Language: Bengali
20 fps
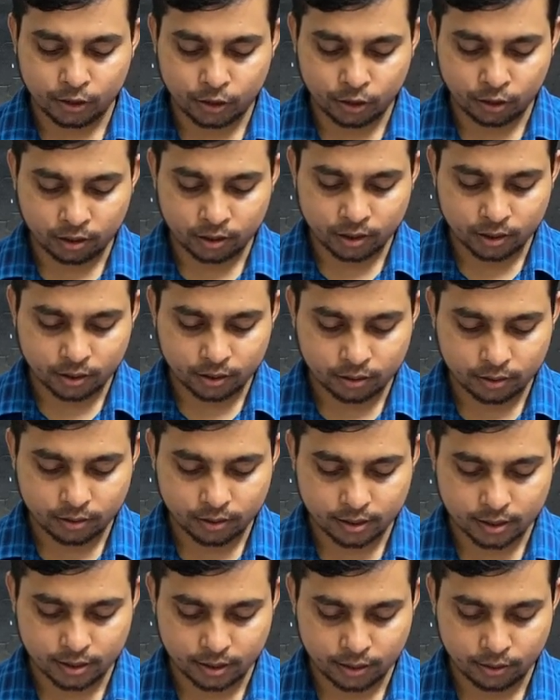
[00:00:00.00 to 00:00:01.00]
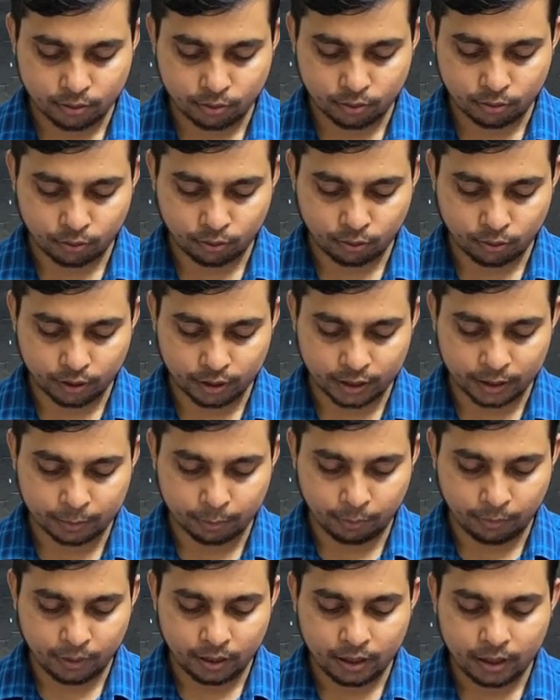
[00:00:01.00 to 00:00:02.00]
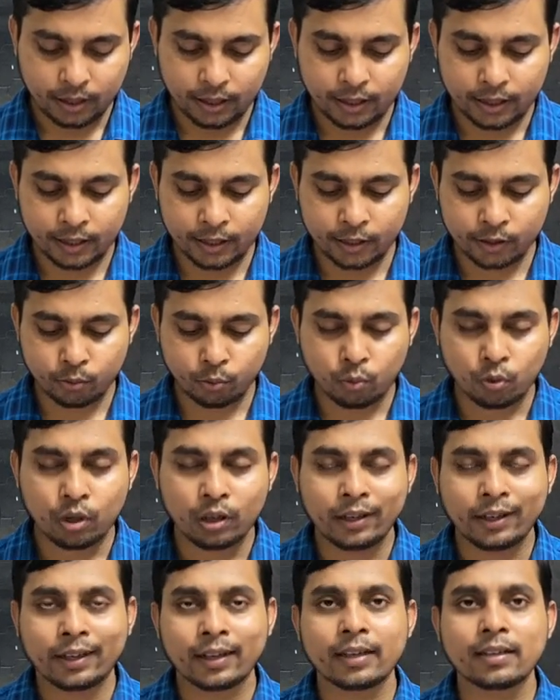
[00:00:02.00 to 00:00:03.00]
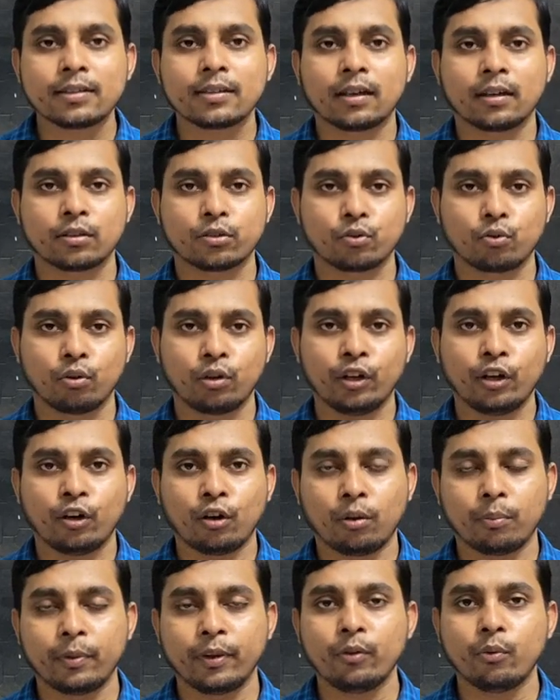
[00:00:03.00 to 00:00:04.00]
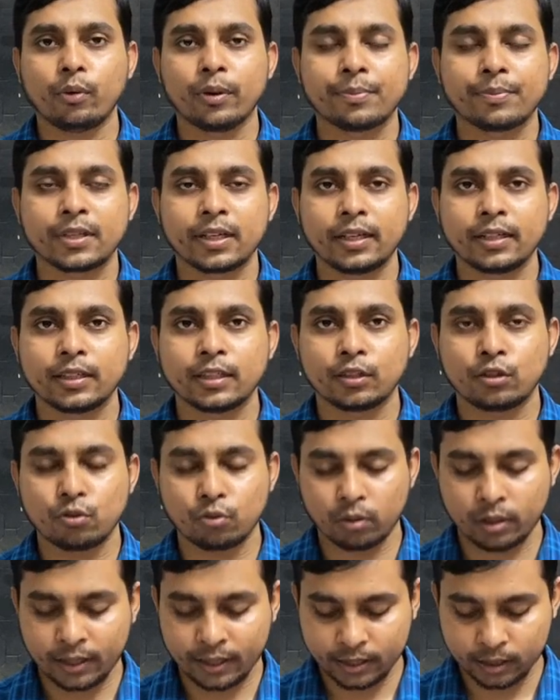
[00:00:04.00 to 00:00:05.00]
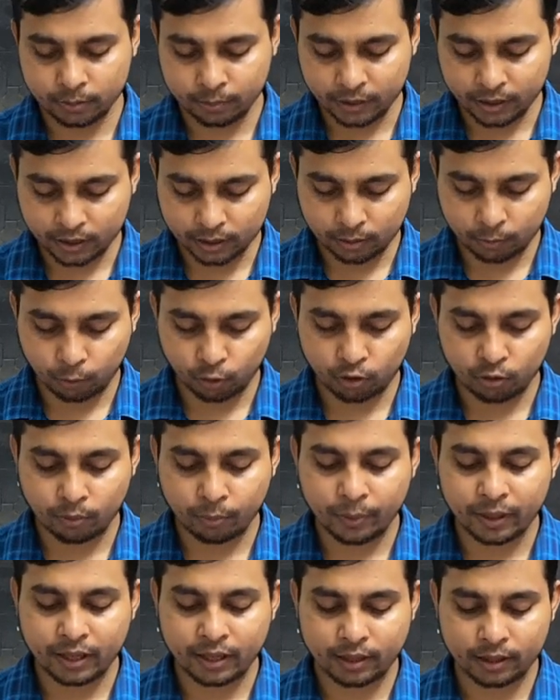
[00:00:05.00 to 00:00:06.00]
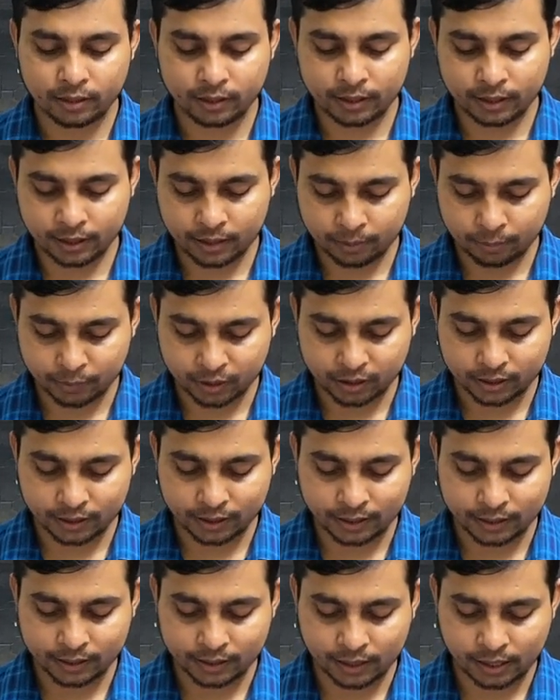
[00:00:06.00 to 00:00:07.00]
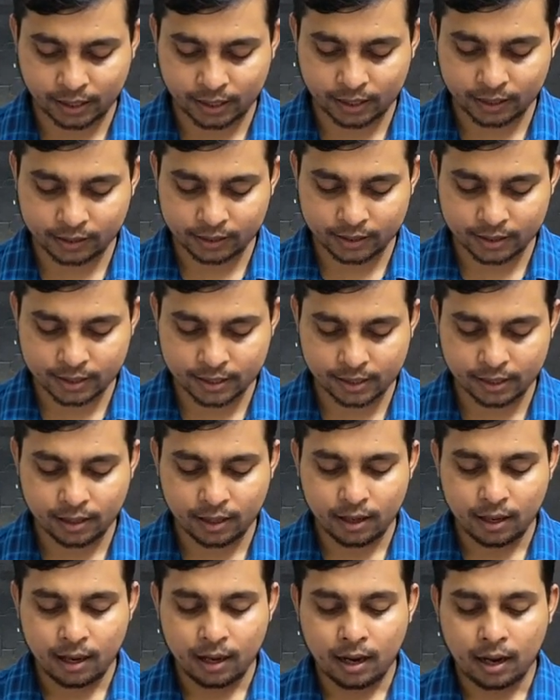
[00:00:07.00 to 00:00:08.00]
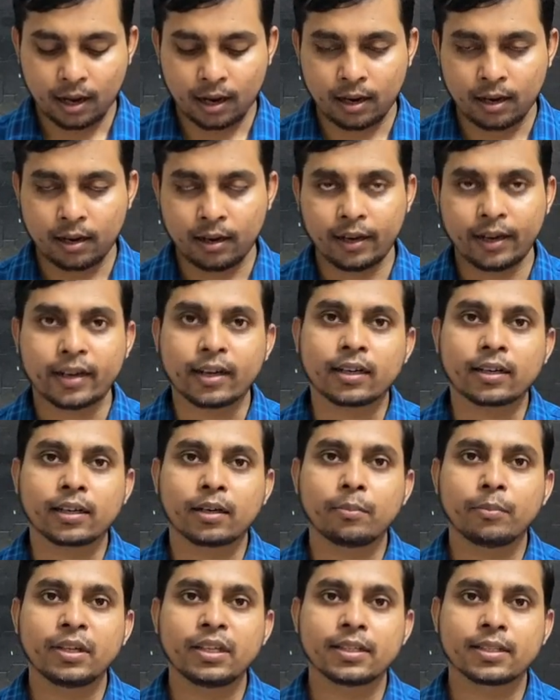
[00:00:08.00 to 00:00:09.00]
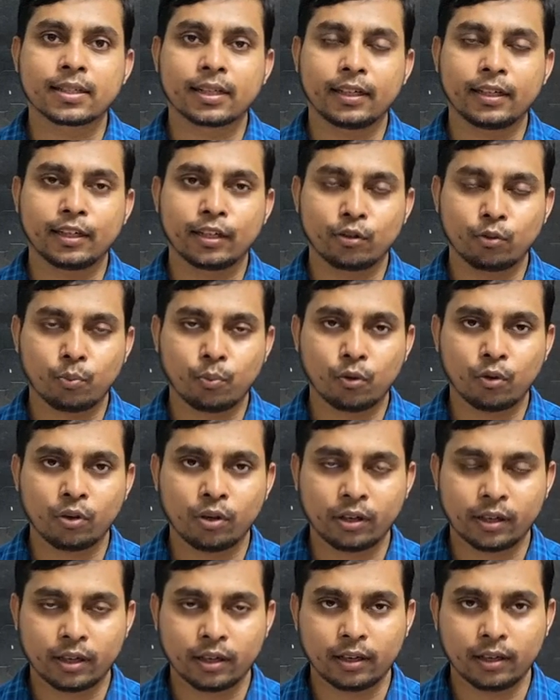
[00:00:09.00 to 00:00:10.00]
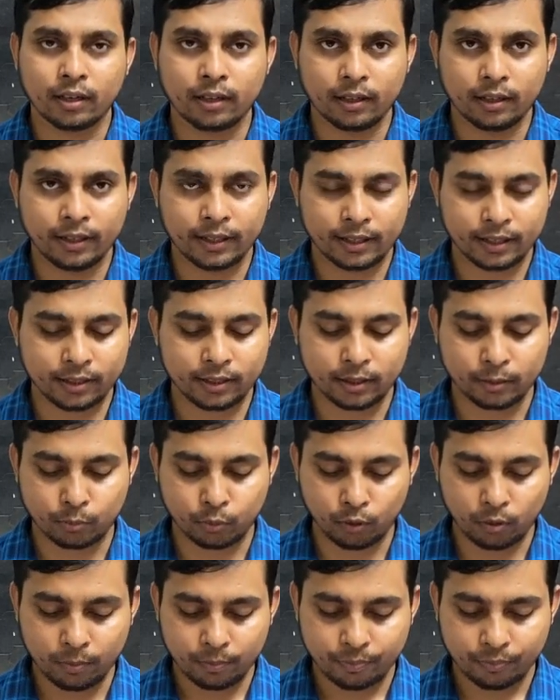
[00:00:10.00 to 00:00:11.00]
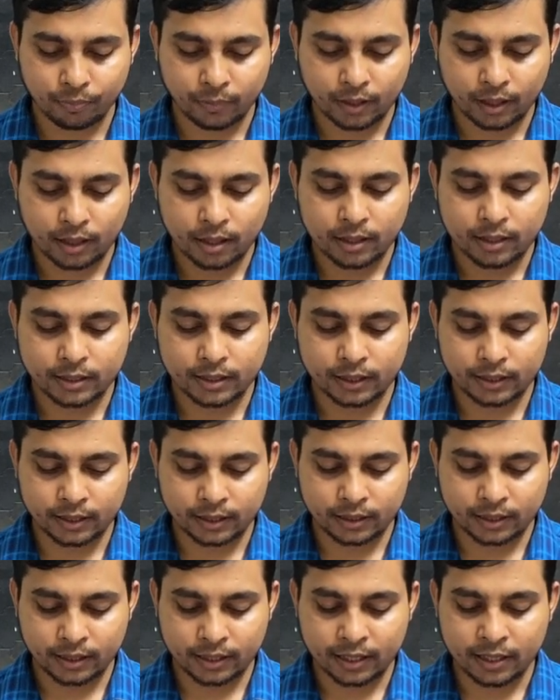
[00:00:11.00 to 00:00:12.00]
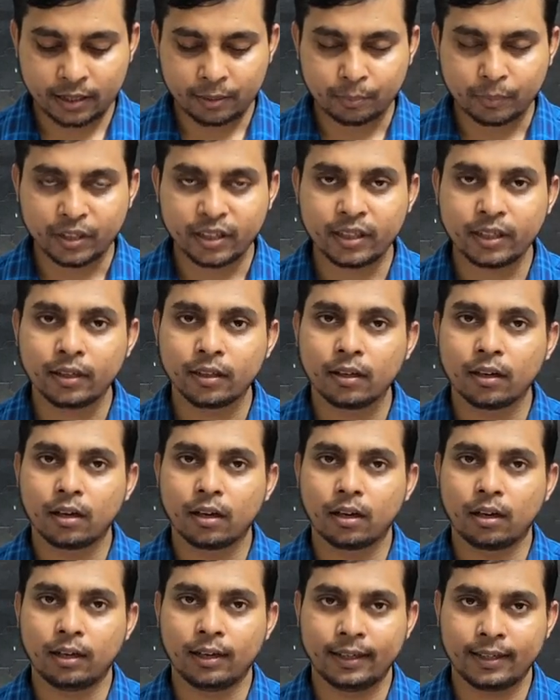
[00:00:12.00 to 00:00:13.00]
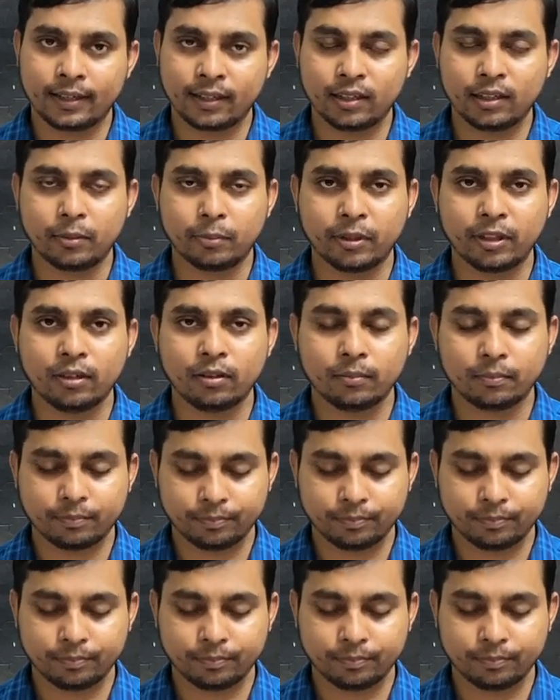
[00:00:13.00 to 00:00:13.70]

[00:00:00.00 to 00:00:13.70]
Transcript: ডট সিওএম এটুকু লিখেই সার্চ করলে হবে ওয়েবসাইটটি চলে আসবে তারপরেও আমি এখান থেকে আপনাদেরকে দেখিয়ে দিচ্ছি আর লেখাটা আমি স্ক্রিনের উপর লিখে দিব সেটা দেখে আপনি লিখে নেবেন